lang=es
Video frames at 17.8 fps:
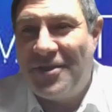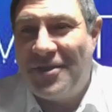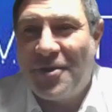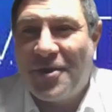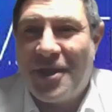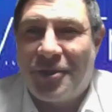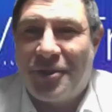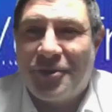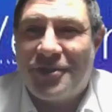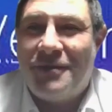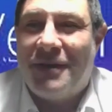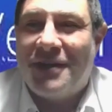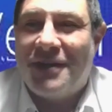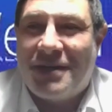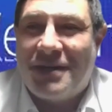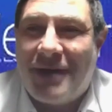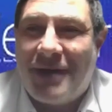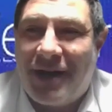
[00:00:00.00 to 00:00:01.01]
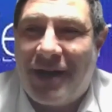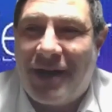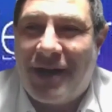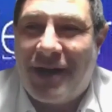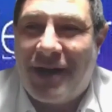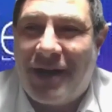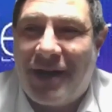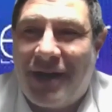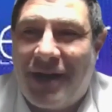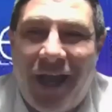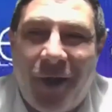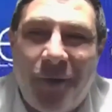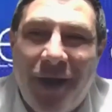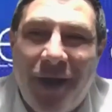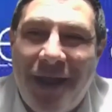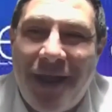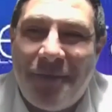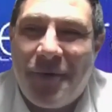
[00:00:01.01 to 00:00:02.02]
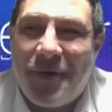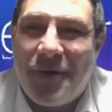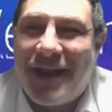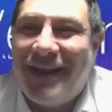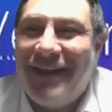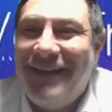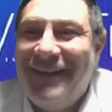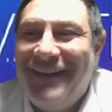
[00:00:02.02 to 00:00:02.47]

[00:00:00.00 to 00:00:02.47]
años que esto se iba a llamar low code en alguna época.